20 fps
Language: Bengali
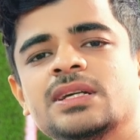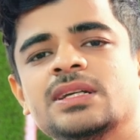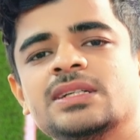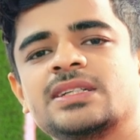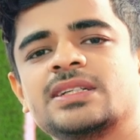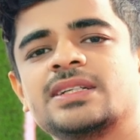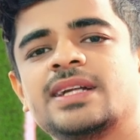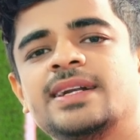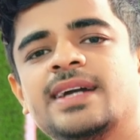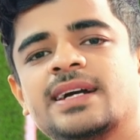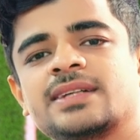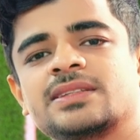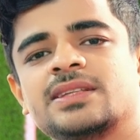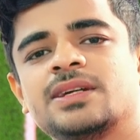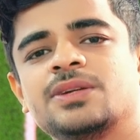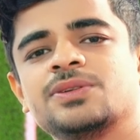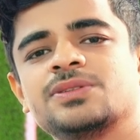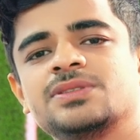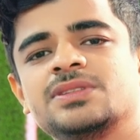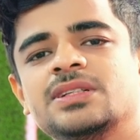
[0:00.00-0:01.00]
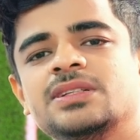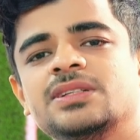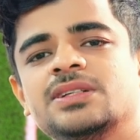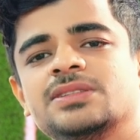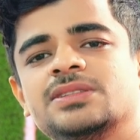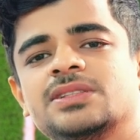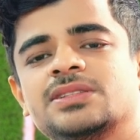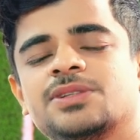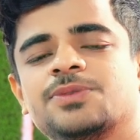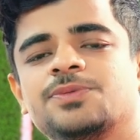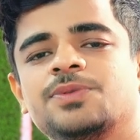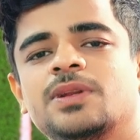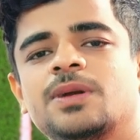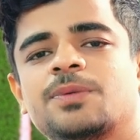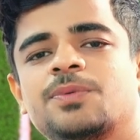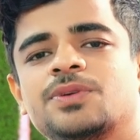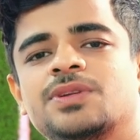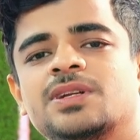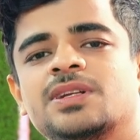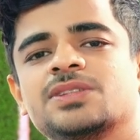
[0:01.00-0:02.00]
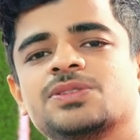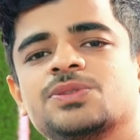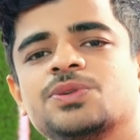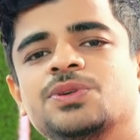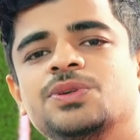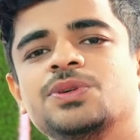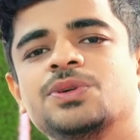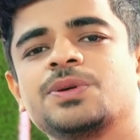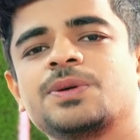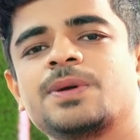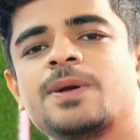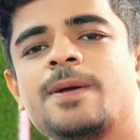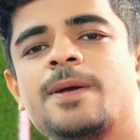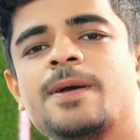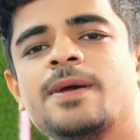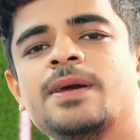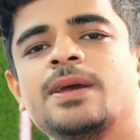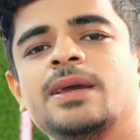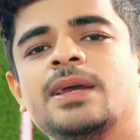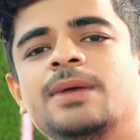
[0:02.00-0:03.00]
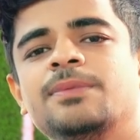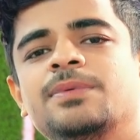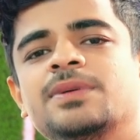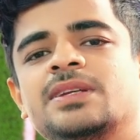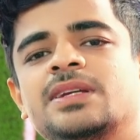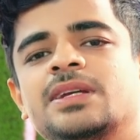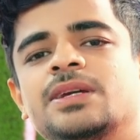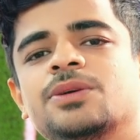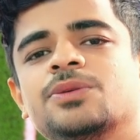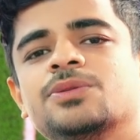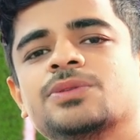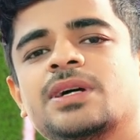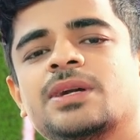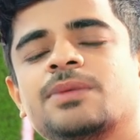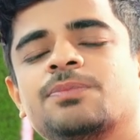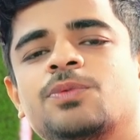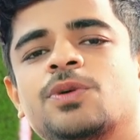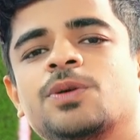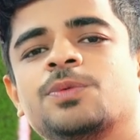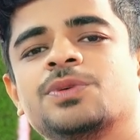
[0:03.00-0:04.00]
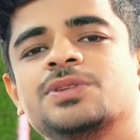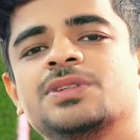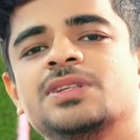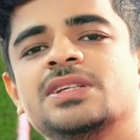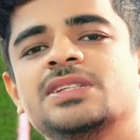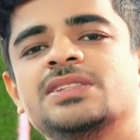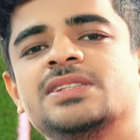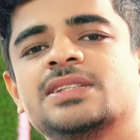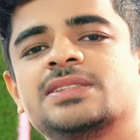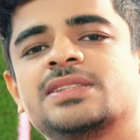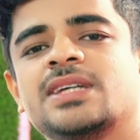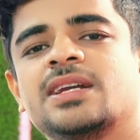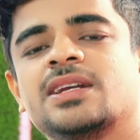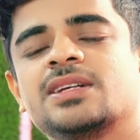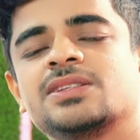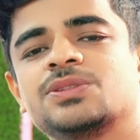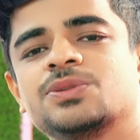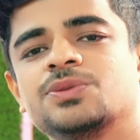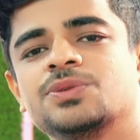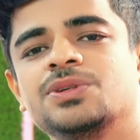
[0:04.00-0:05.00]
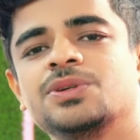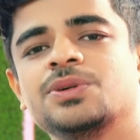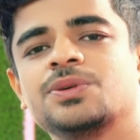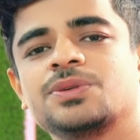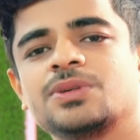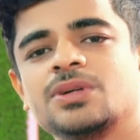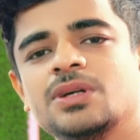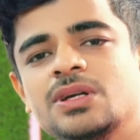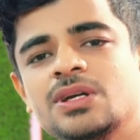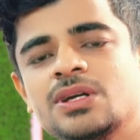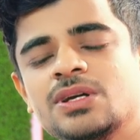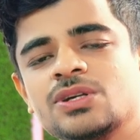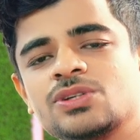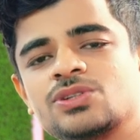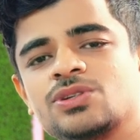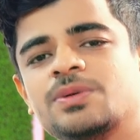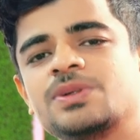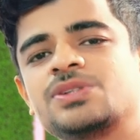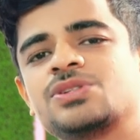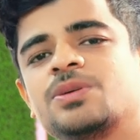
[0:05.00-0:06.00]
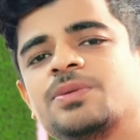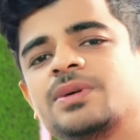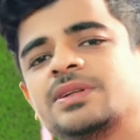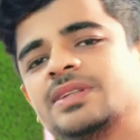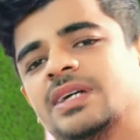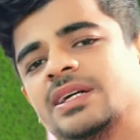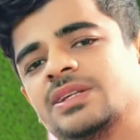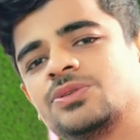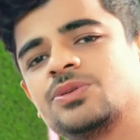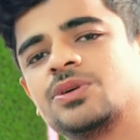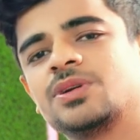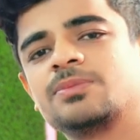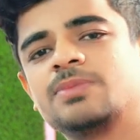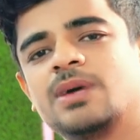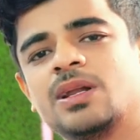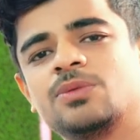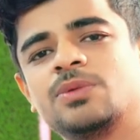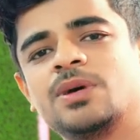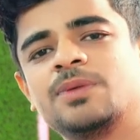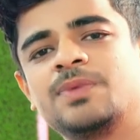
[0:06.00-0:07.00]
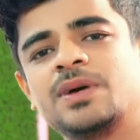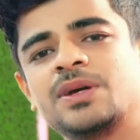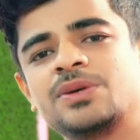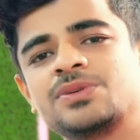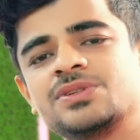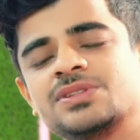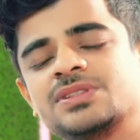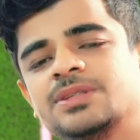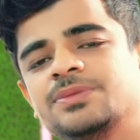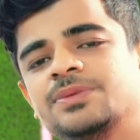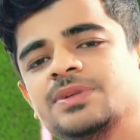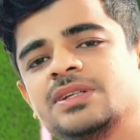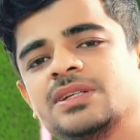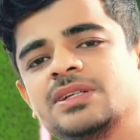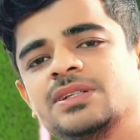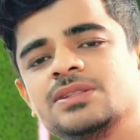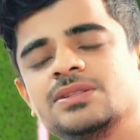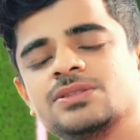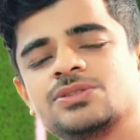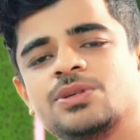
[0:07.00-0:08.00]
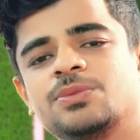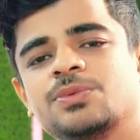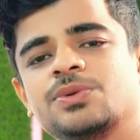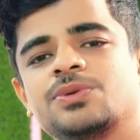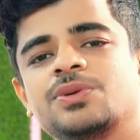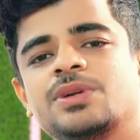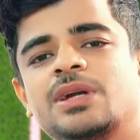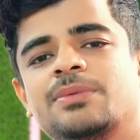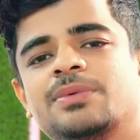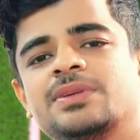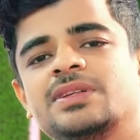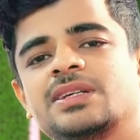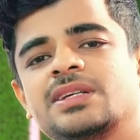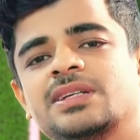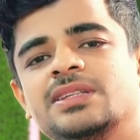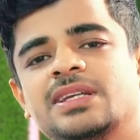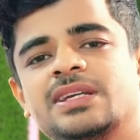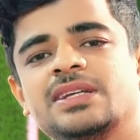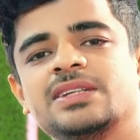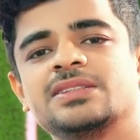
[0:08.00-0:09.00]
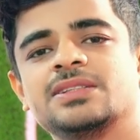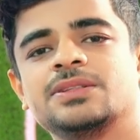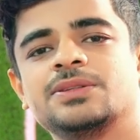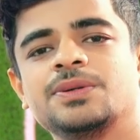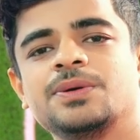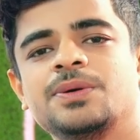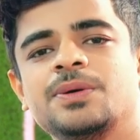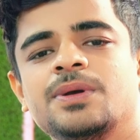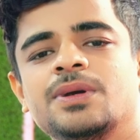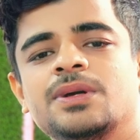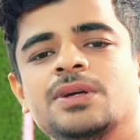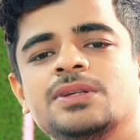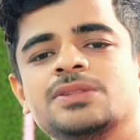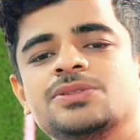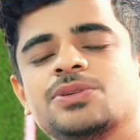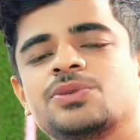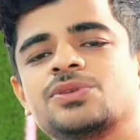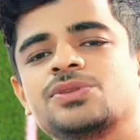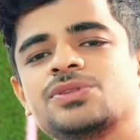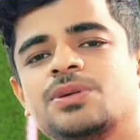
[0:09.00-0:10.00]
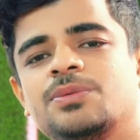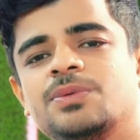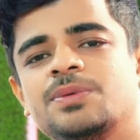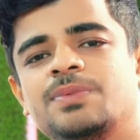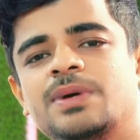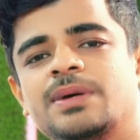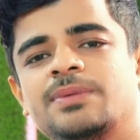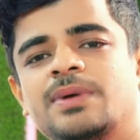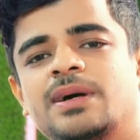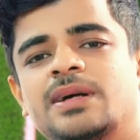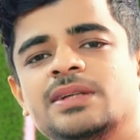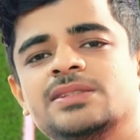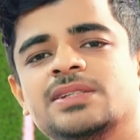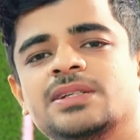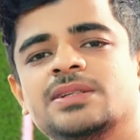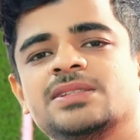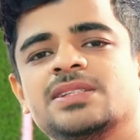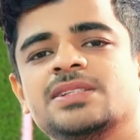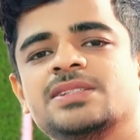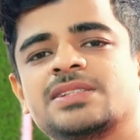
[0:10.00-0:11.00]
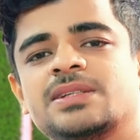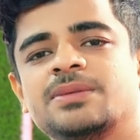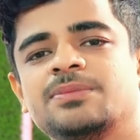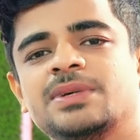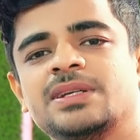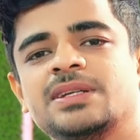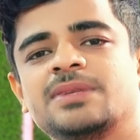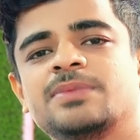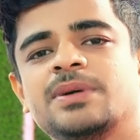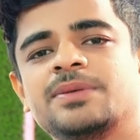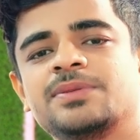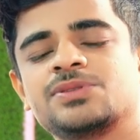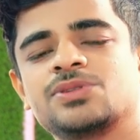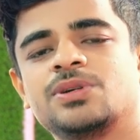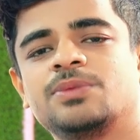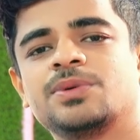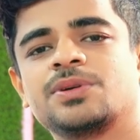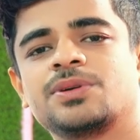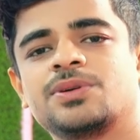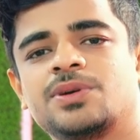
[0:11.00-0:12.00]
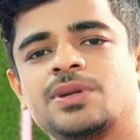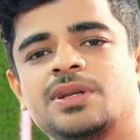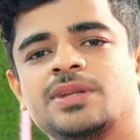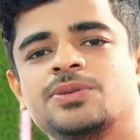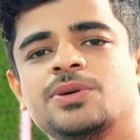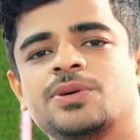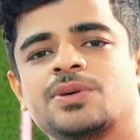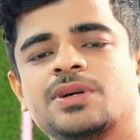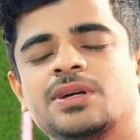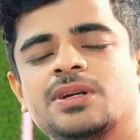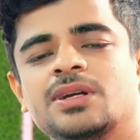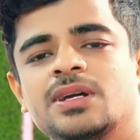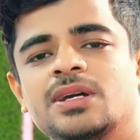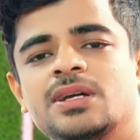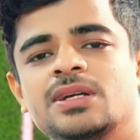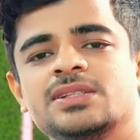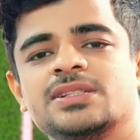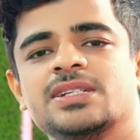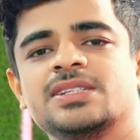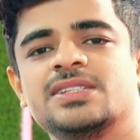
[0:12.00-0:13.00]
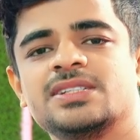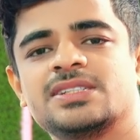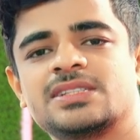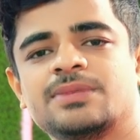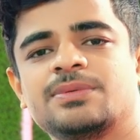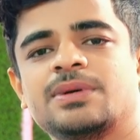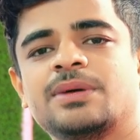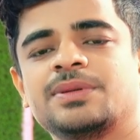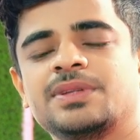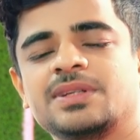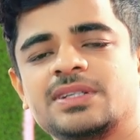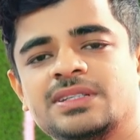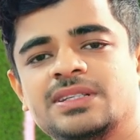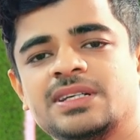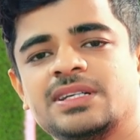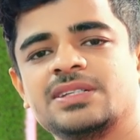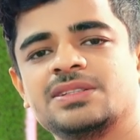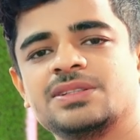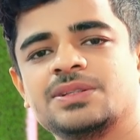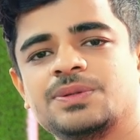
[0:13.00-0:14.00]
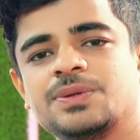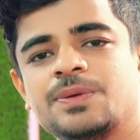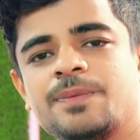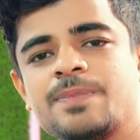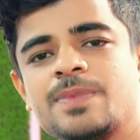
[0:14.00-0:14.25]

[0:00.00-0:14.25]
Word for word: সেটা ডাক্তার হোক সিনিয়র যে শফিল প্রধান আছে উনি হোক এমনকি ওনার পরবর্তী যে স্যার আছে উনি হোক সবাই সবার দায়িত্ব অনেক ভালোভাবে পালন করছে এমনকি সময় করে আমাদেরকে দেখে যেত যখন সময় পায় বা যে সিস্টেমেটিকভাবে সময় করার দরকার সেই সিস্টেমে আমাদেরকে দেখে যেত